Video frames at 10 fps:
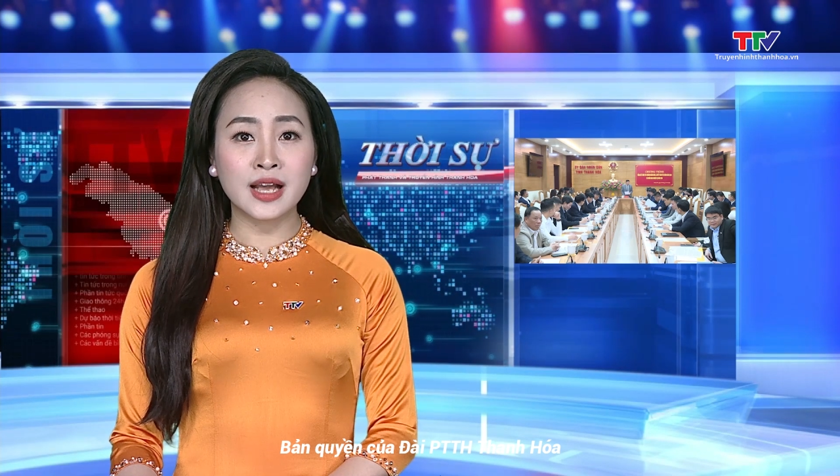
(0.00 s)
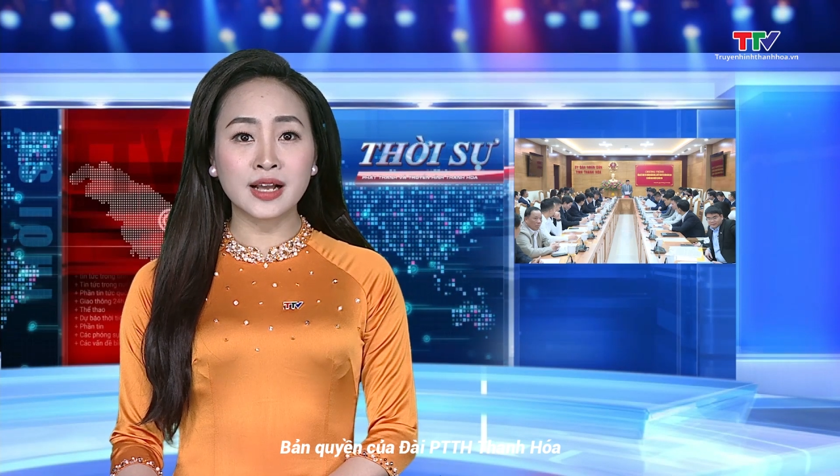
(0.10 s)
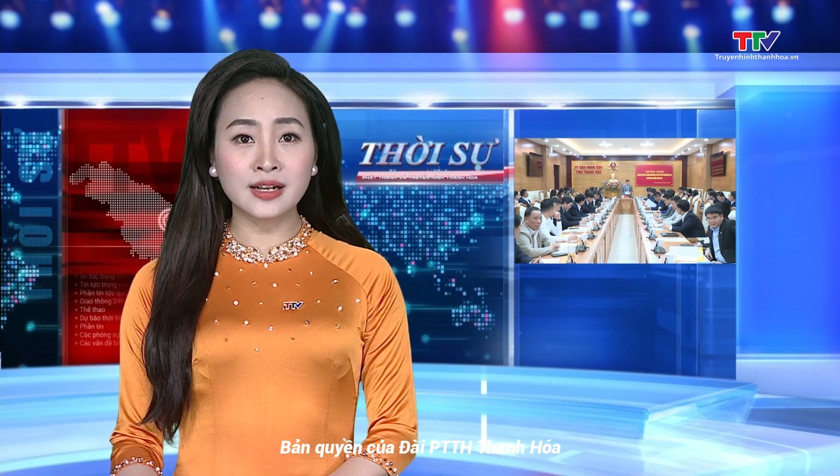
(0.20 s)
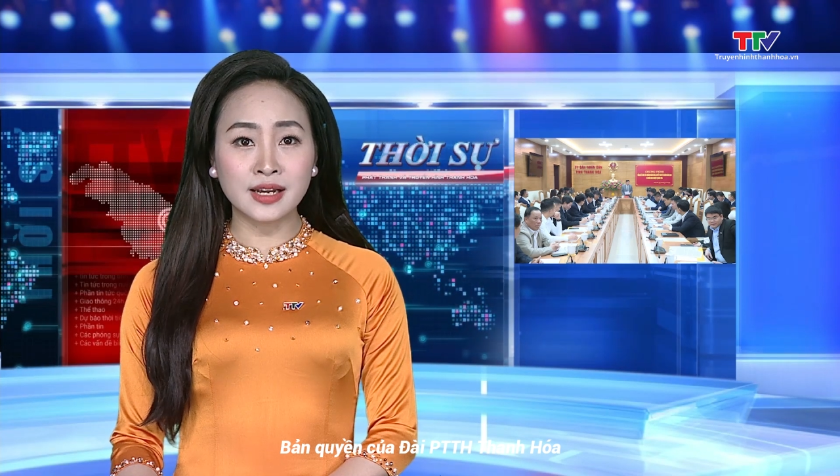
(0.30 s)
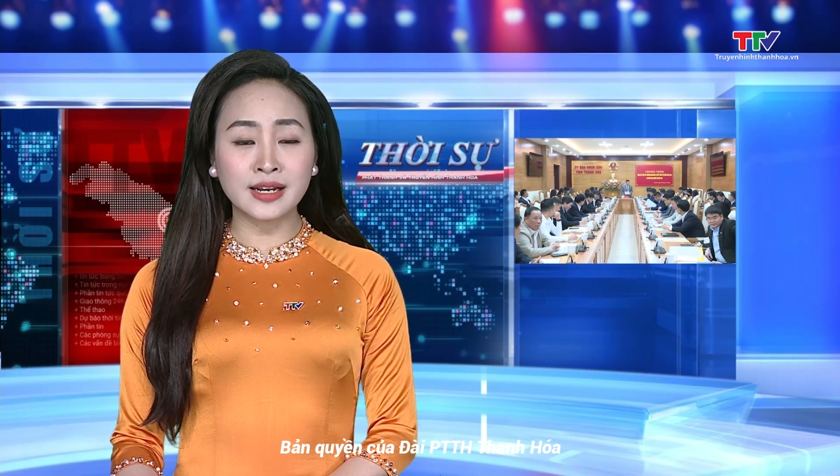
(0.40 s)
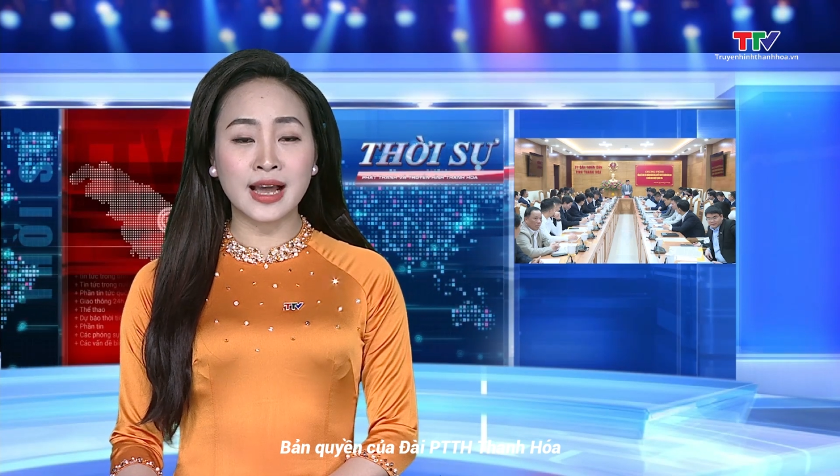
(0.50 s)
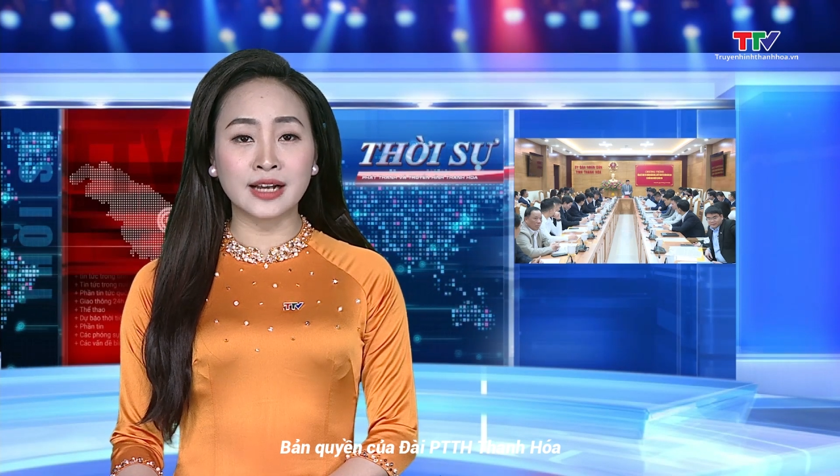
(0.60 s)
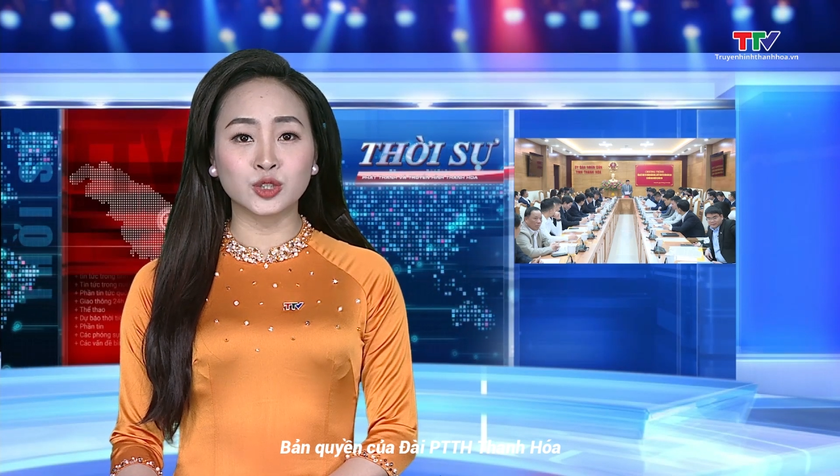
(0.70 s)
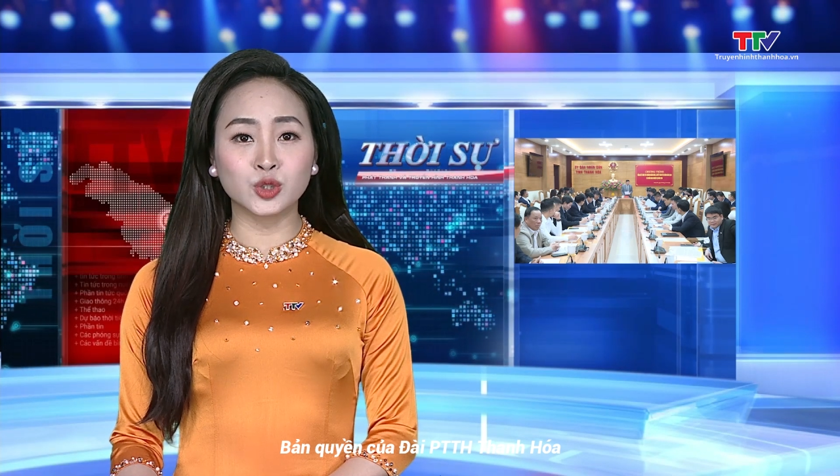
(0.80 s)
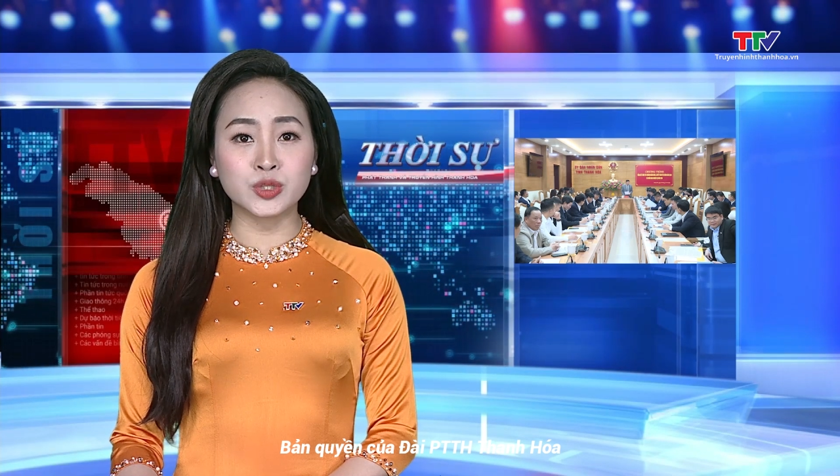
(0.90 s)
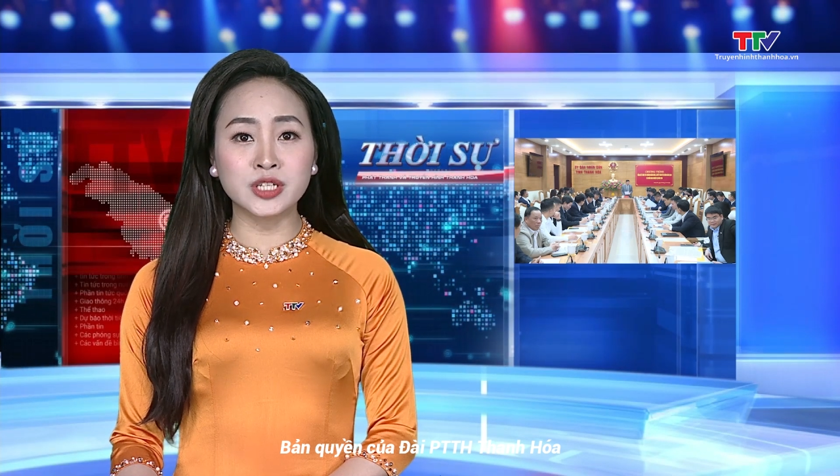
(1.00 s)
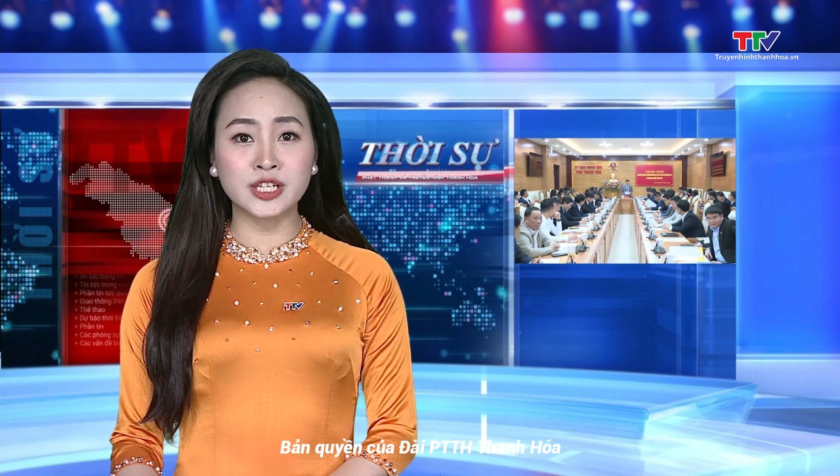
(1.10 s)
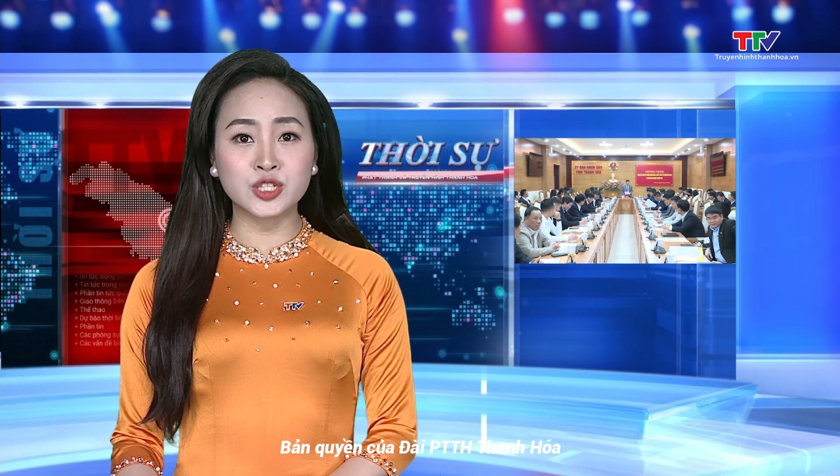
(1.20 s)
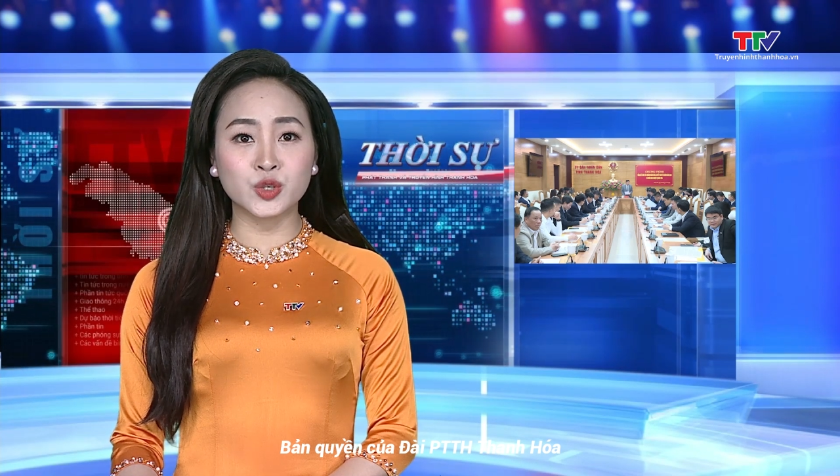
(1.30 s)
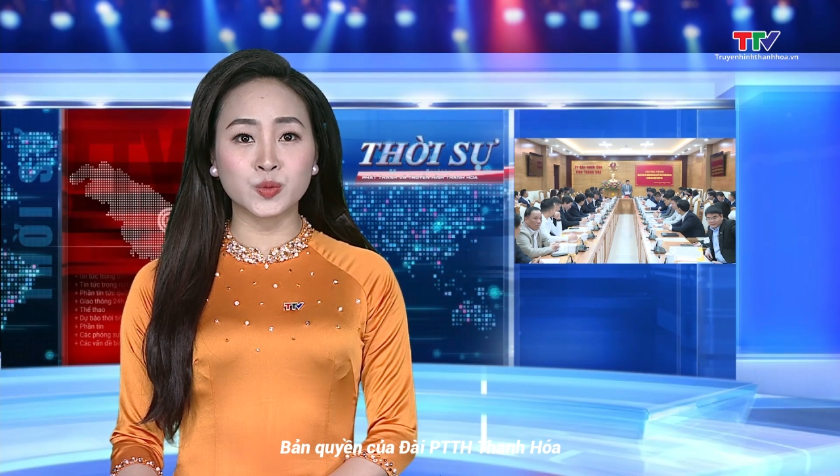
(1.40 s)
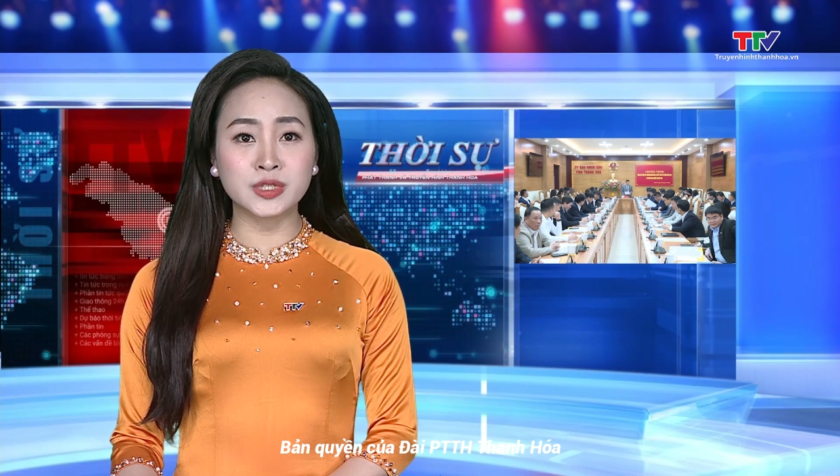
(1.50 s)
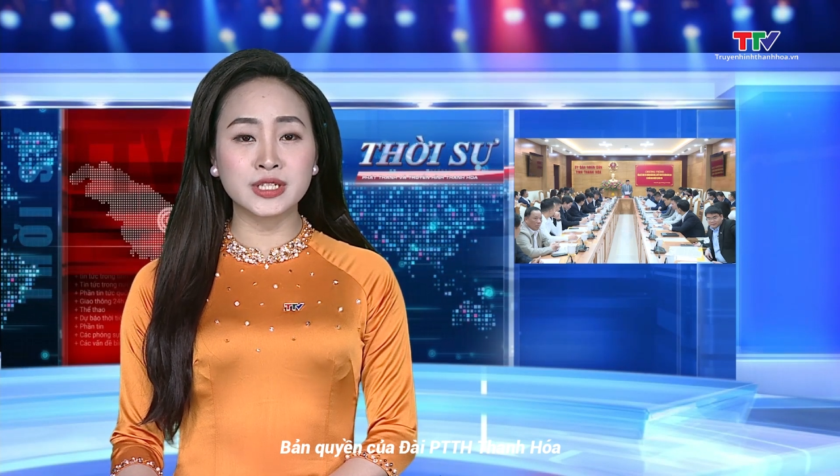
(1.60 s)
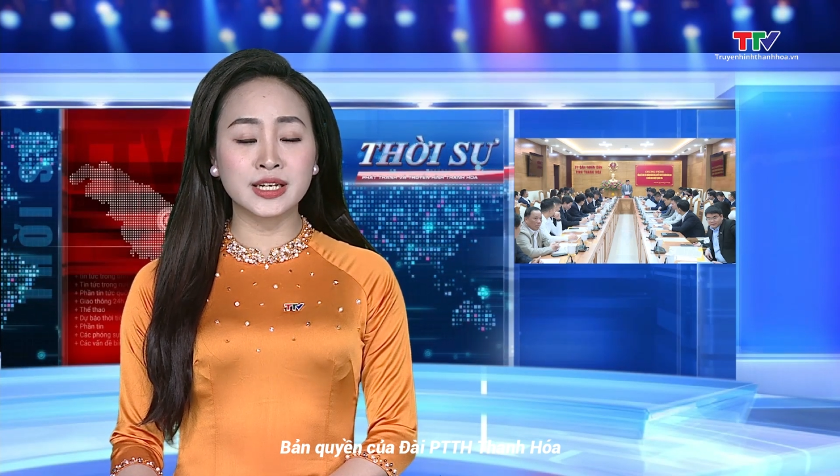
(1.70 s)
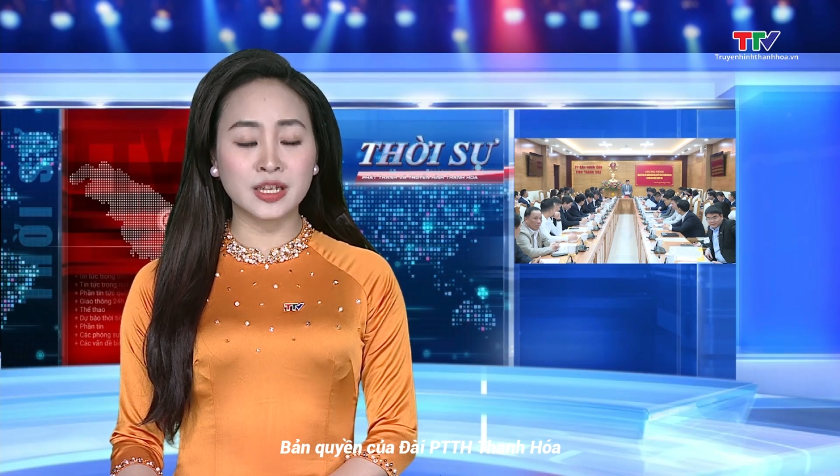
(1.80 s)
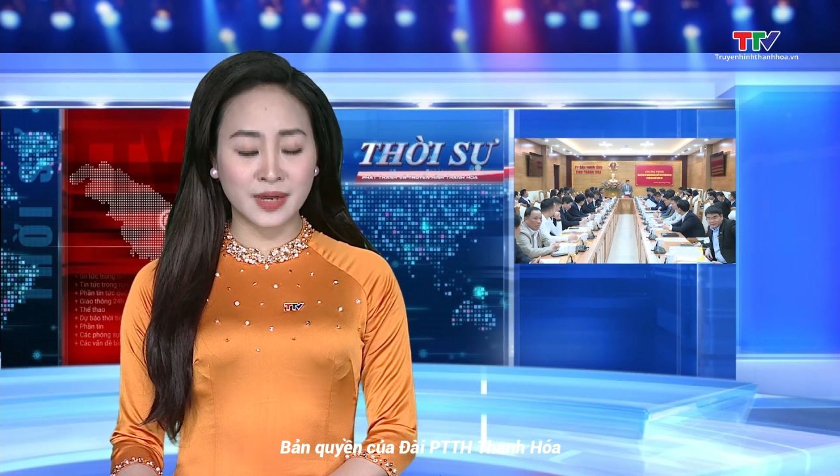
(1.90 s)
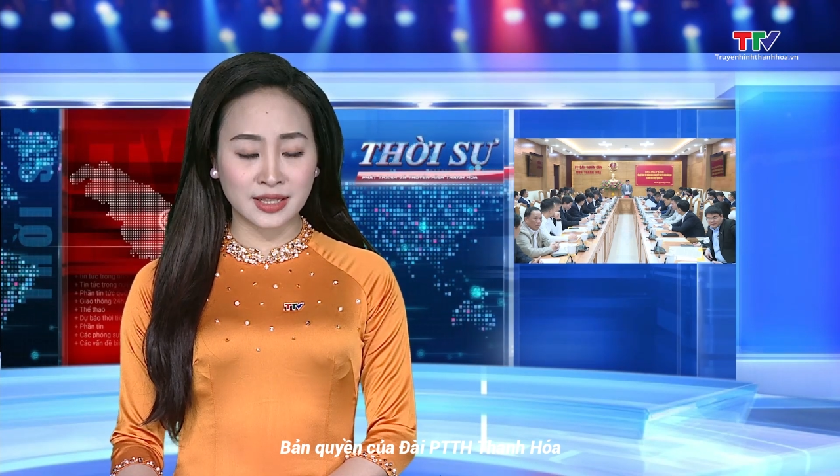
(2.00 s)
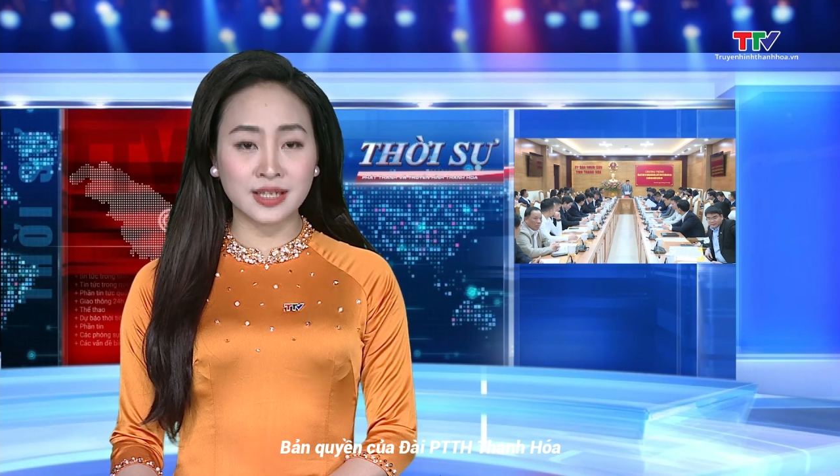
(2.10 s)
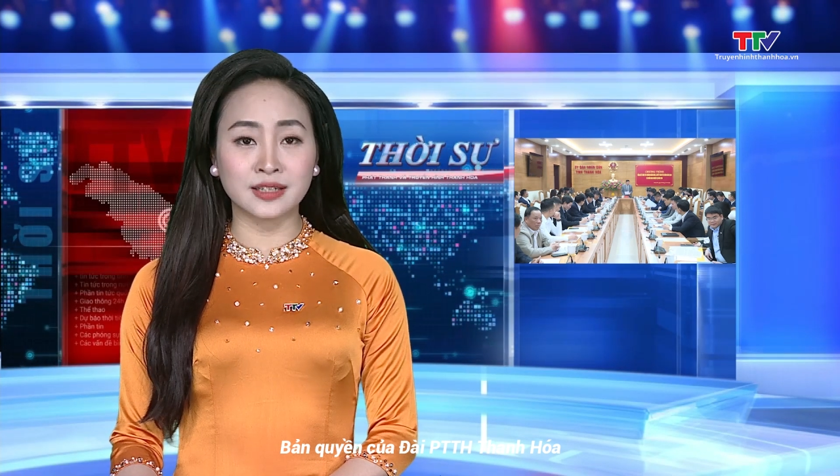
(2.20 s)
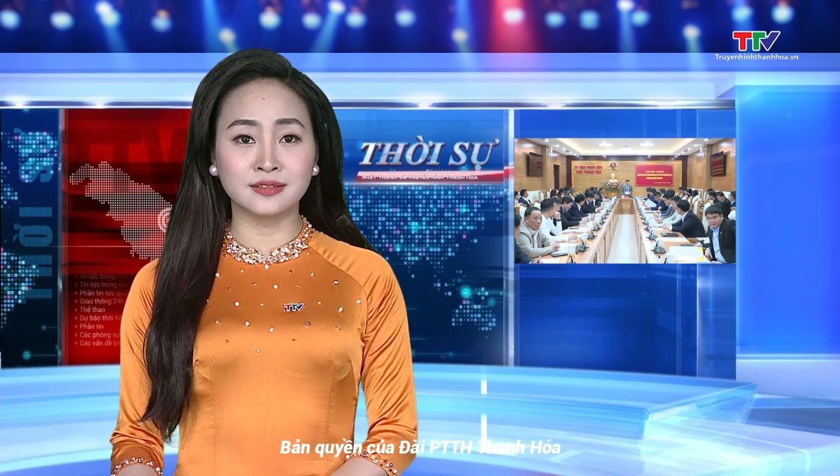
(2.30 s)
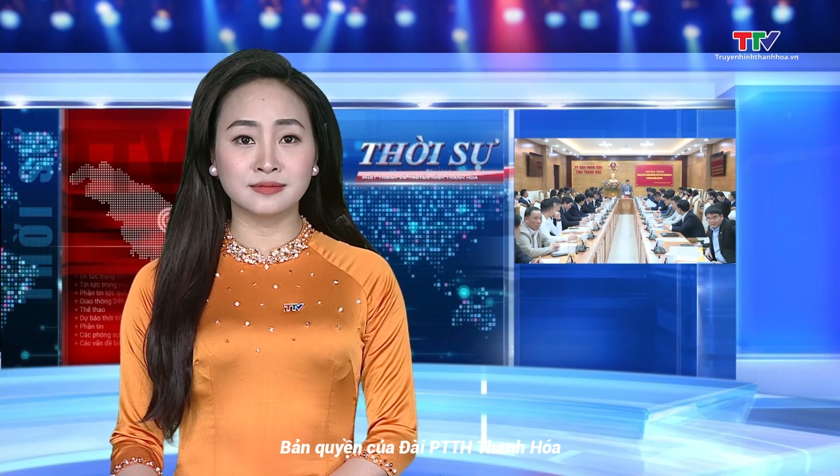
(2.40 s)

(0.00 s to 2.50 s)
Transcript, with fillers: các ngân hàng, tổ chức tín dụng trên địa bàn tỉnh.